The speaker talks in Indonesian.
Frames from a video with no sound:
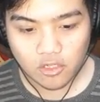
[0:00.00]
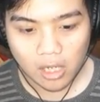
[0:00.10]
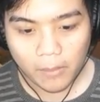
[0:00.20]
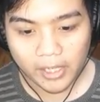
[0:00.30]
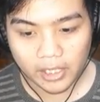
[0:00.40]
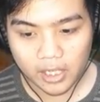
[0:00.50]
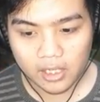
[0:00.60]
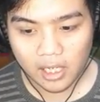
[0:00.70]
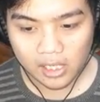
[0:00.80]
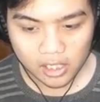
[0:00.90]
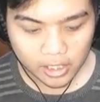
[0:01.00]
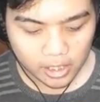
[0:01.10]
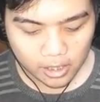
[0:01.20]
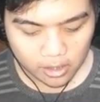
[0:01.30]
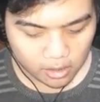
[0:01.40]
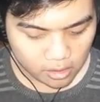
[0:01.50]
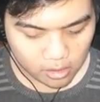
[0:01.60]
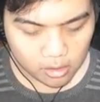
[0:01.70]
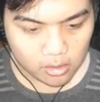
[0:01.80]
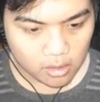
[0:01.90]
ngapain ya karena di
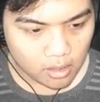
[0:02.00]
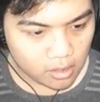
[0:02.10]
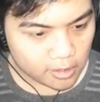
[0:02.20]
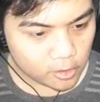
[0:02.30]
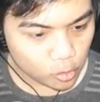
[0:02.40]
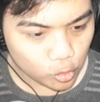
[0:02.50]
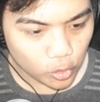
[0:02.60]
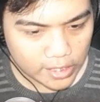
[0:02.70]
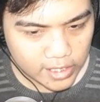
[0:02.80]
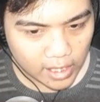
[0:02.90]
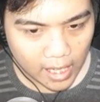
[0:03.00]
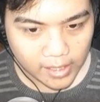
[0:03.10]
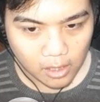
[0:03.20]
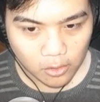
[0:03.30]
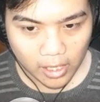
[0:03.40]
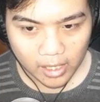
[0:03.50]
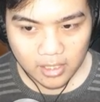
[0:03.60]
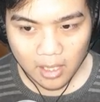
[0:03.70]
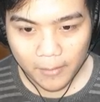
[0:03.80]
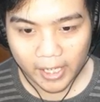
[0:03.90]
to listnya nggak ada loh nah
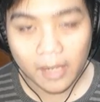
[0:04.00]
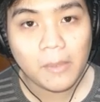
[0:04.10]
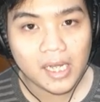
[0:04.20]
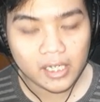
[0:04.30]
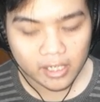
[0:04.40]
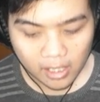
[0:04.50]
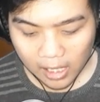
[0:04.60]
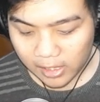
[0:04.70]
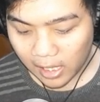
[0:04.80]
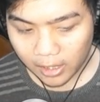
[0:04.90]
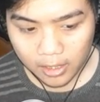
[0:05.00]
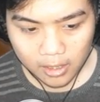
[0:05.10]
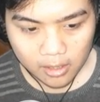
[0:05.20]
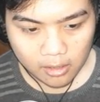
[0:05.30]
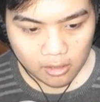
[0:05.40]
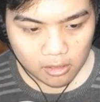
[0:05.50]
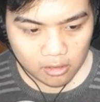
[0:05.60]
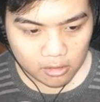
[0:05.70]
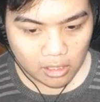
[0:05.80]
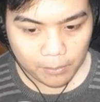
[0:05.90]
sama kayak kemarin ya nggak ada lagi
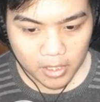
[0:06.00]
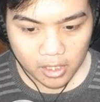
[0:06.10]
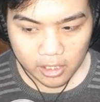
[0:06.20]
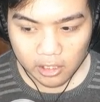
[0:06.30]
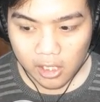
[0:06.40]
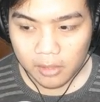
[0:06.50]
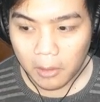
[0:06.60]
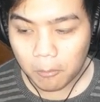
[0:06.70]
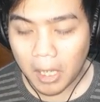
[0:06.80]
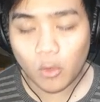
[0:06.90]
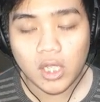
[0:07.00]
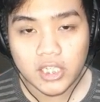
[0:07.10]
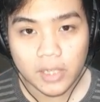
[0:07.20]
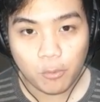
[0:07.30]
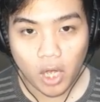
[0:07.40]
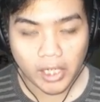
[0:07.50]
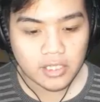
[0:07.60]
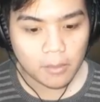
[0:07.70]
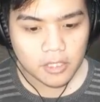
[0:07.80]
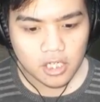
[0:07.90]
tapi kita uh, baru aja dipulangin
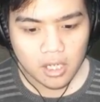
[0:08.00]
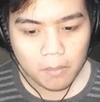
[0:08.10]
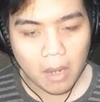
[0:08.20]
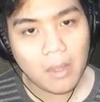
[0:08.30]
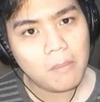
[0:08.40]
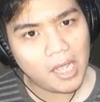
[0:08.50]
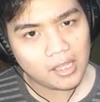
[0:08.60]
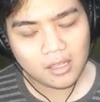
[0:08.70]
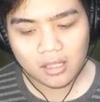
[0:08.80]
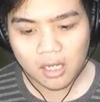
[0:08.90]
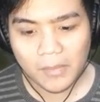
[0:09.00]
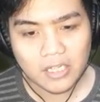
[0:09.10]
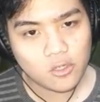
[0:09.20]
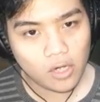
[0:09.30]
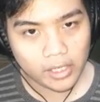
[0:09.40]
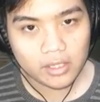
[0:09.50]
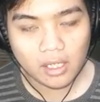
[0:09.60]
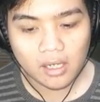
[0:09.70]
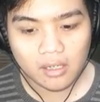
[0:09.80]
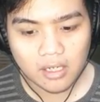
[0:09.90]
sama si Pak Mamat kepala sekolah
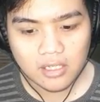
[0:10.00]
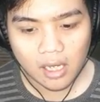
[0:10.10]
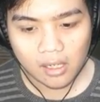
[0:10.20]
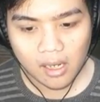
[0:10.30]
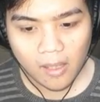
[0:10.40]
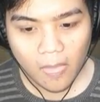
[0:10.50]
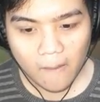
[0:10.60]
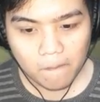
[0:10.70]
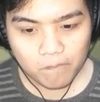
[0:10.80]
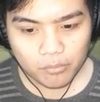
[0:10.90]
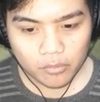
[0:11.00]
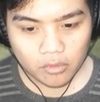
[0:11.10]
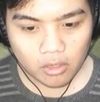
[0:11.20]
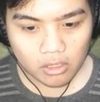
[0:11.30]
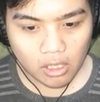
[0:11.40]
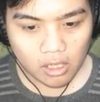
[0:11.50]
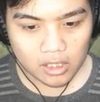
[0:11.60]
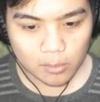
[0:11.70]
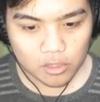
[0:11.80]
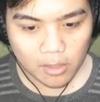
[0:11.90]
kita dan sekarang kita
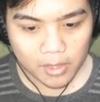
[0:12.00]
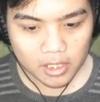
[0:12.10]
ketemu sama